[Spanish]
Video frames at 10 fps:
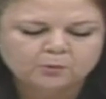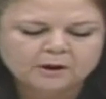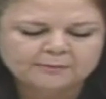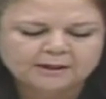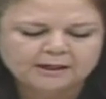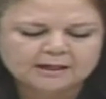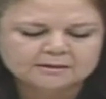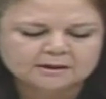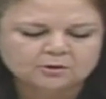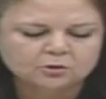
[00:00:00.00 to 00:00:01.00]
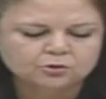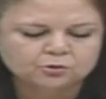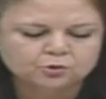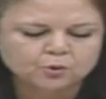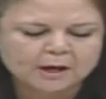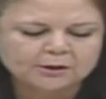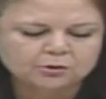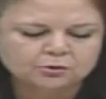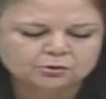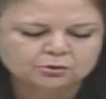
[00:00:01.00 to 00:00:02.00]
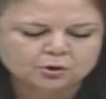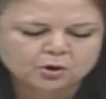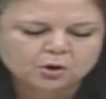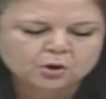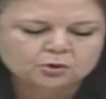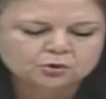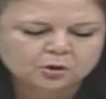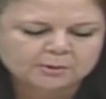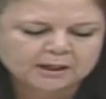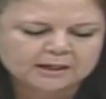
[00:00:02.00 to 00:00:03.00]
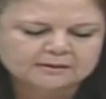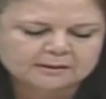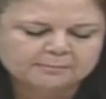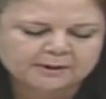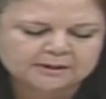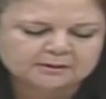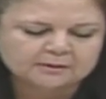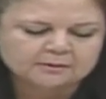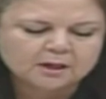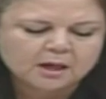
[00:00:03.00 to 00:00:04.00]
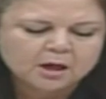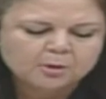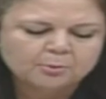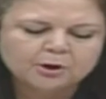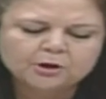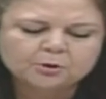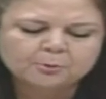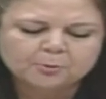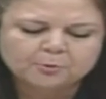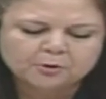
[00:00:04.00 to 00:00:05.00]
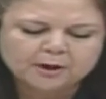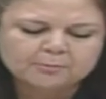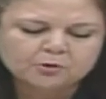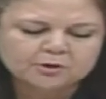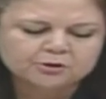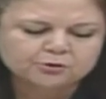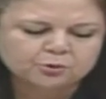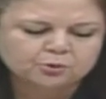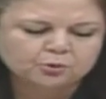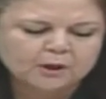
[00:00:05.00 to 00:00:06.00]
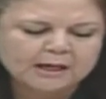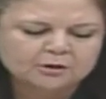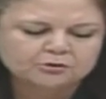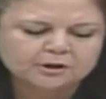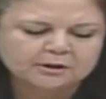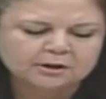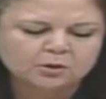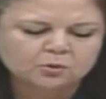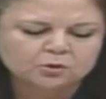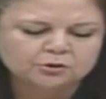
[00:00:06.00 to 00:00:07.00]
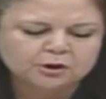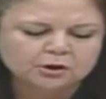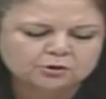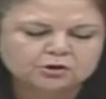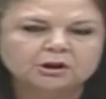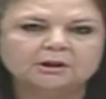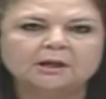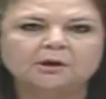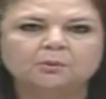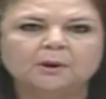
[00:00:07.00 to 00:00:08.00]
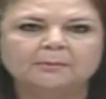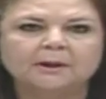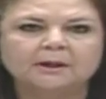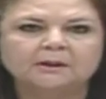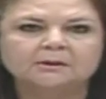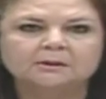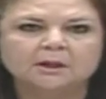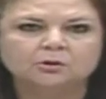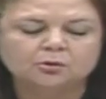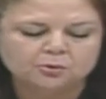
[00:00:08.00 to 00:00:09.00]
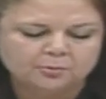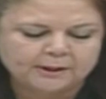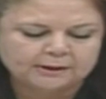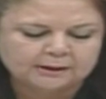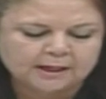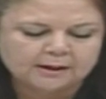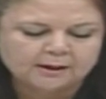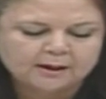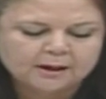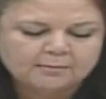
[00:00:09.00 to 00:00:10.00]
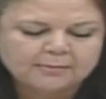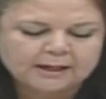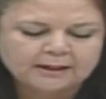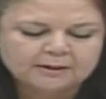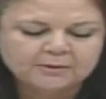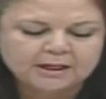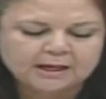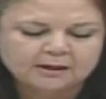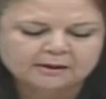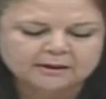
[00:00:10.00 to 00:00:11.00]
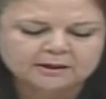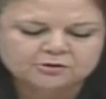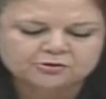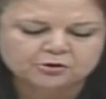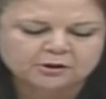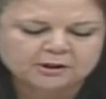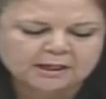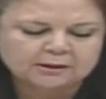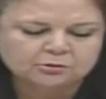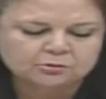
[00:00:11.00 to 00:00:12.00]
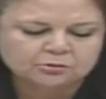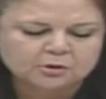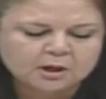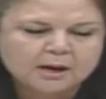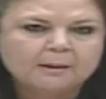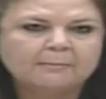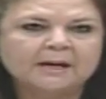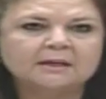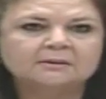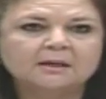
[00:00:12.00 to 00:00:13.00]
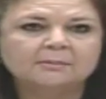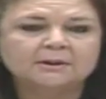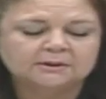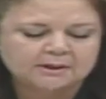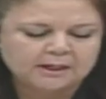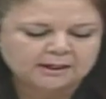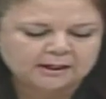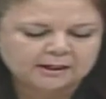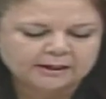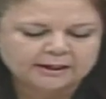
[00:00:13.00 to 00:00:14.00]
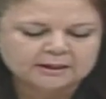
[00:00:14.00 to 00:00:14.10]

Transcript: una vigilancia de los usuarios sobre las empresas. Por ello proponemos reestructurar los artículos 189 y 190 para eliminar el registro de datos para establecer el